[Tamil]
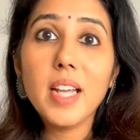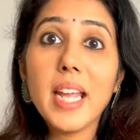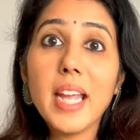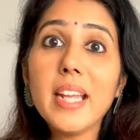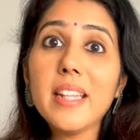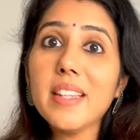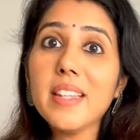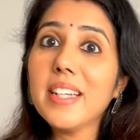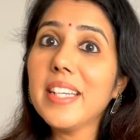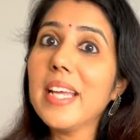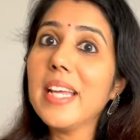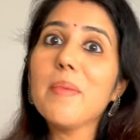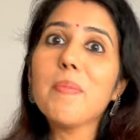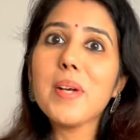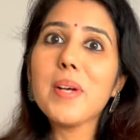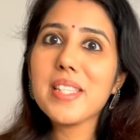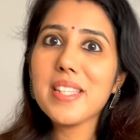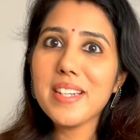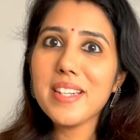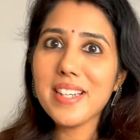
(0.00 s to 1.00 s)
இந்த டென்
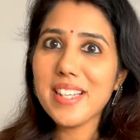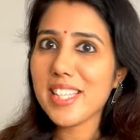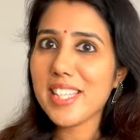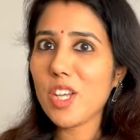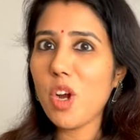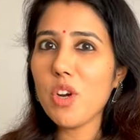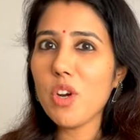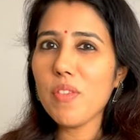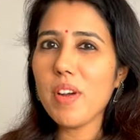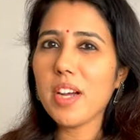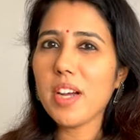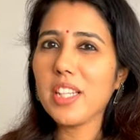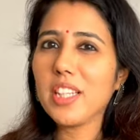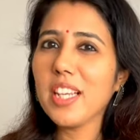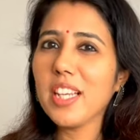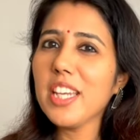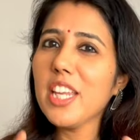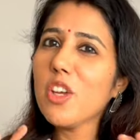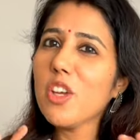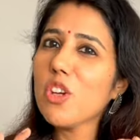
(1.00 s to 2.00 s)
பர்சன்ட் டிஸ்கவுண்ட்
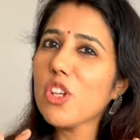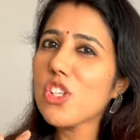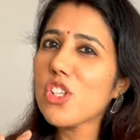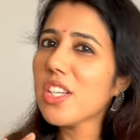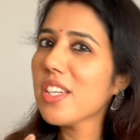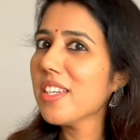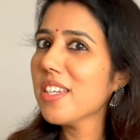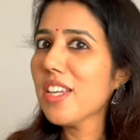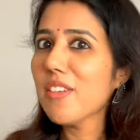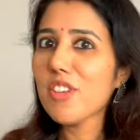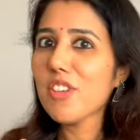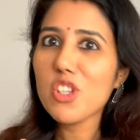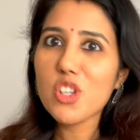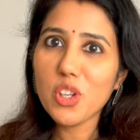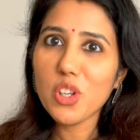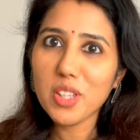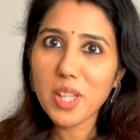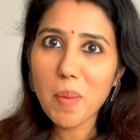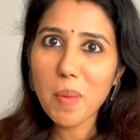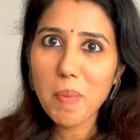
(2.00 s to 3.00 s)
வாங்குறதுக்கு நீங்கள் ஒரு சின்ன
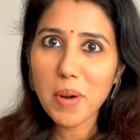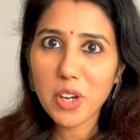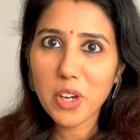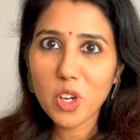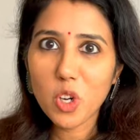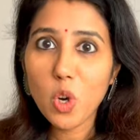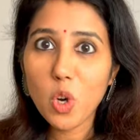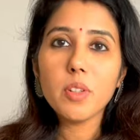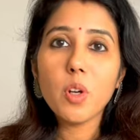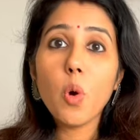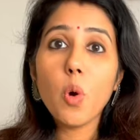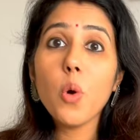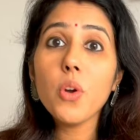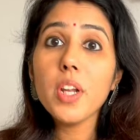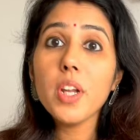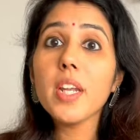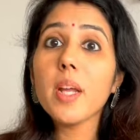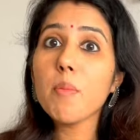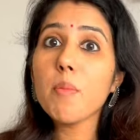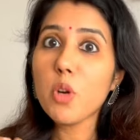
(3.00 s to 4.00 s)
விஷயம் தான் பண்ணணும்
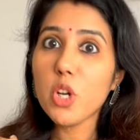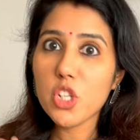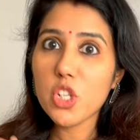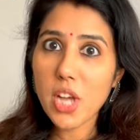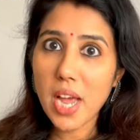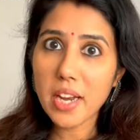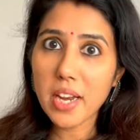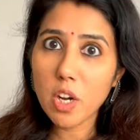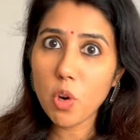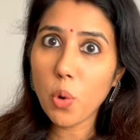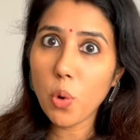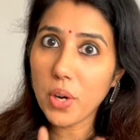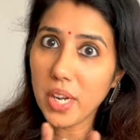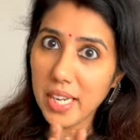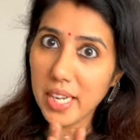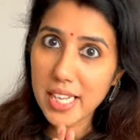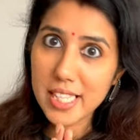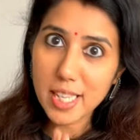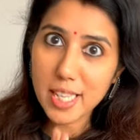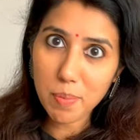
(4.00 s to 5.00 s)
ஒன்று நம்மளோட சேனலை
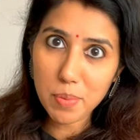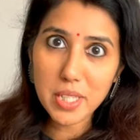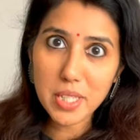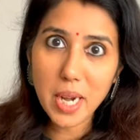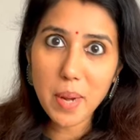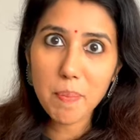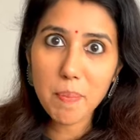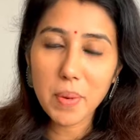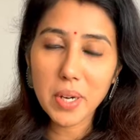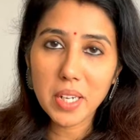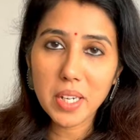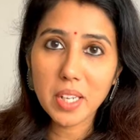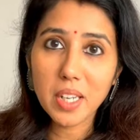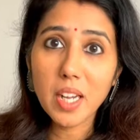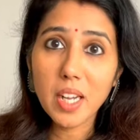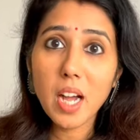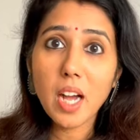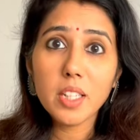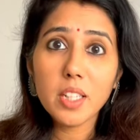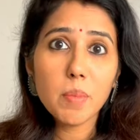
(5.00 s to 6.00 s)
உடனே சப்ஸ்கிரைப் பண்ணுங்க
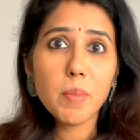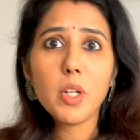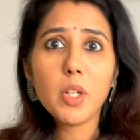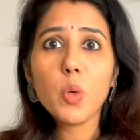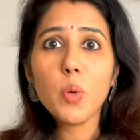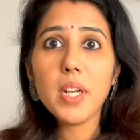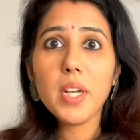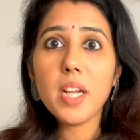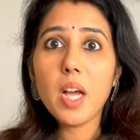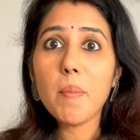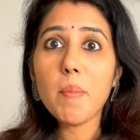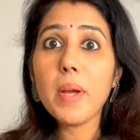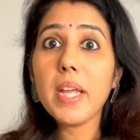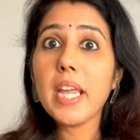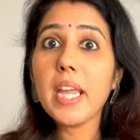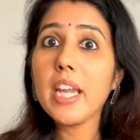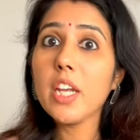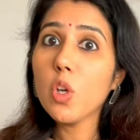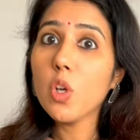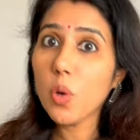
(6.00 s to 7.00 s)
அது மட்டும் இல்லாமல்
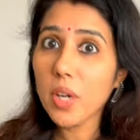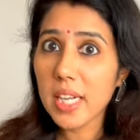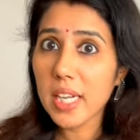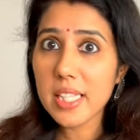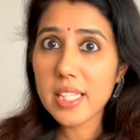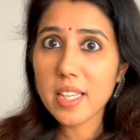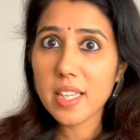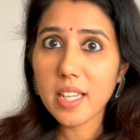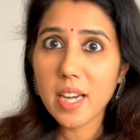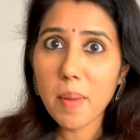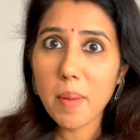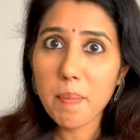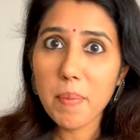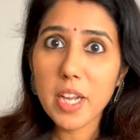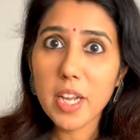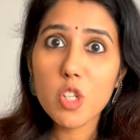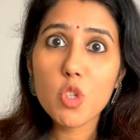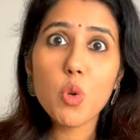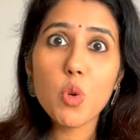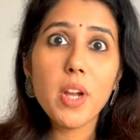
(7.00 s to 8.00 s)
என்னோட இன்ஸ்டாகிராம்
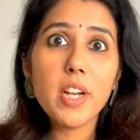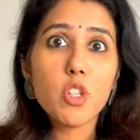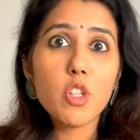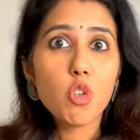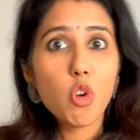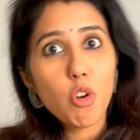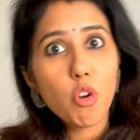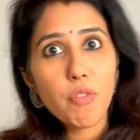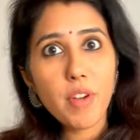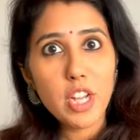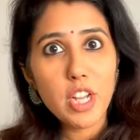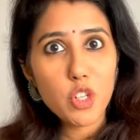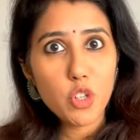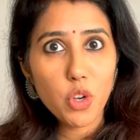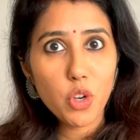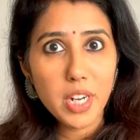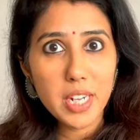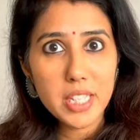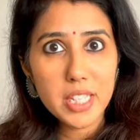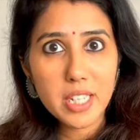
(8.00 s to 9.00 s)
பேஜும் அண்ட் ஜோ
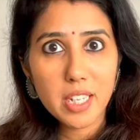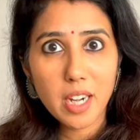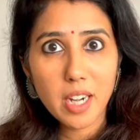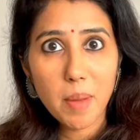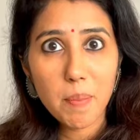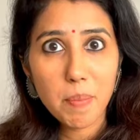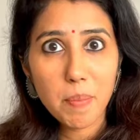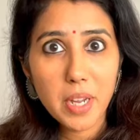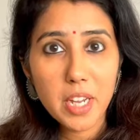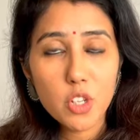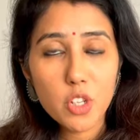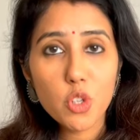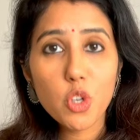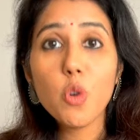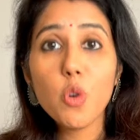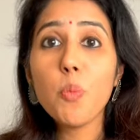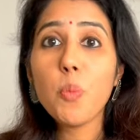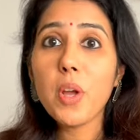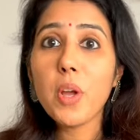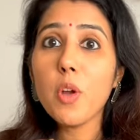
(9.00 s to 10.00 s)
ஃபேஷனோட இன்ஸ்டாகிராம்
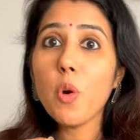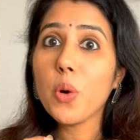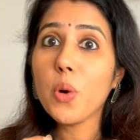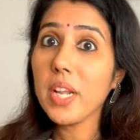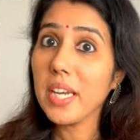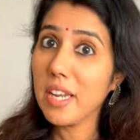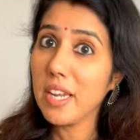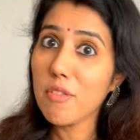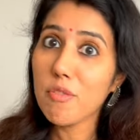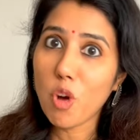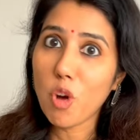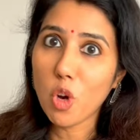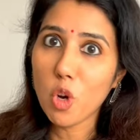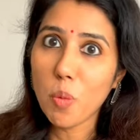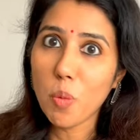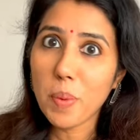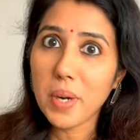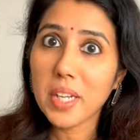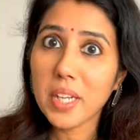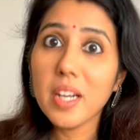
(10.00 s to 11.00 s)
பேஜையும் போய் உடனே ஃபாலோ
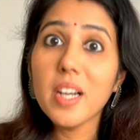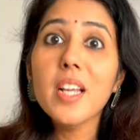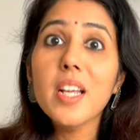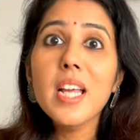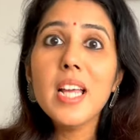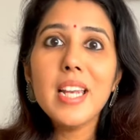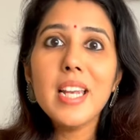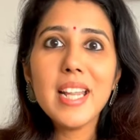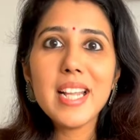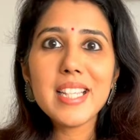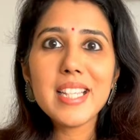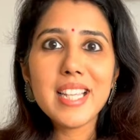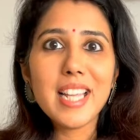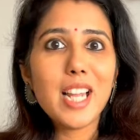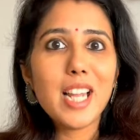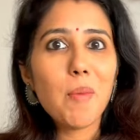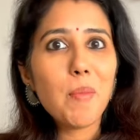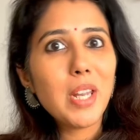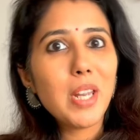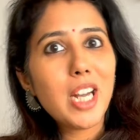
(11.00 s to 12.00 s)
பண்ணுங்க லிங்க்ஸ்
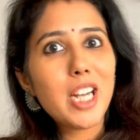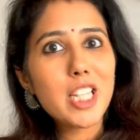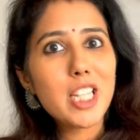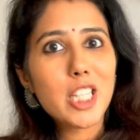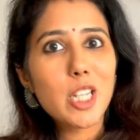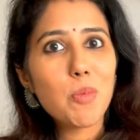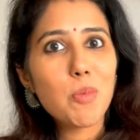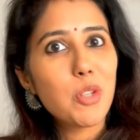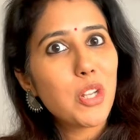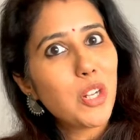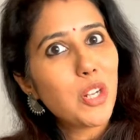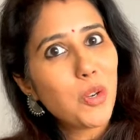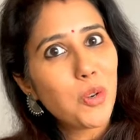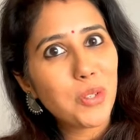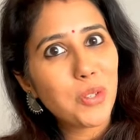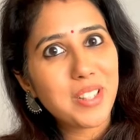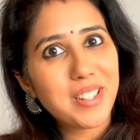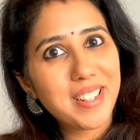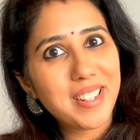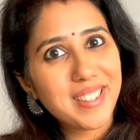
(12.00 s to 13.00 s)
எல்லாமே நான் டிஸ்கிரிப்ஷனில்
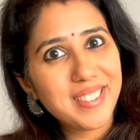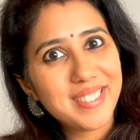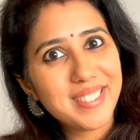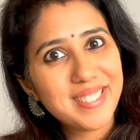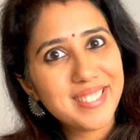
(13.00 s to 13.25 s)
கொடுத்துருக்கேன்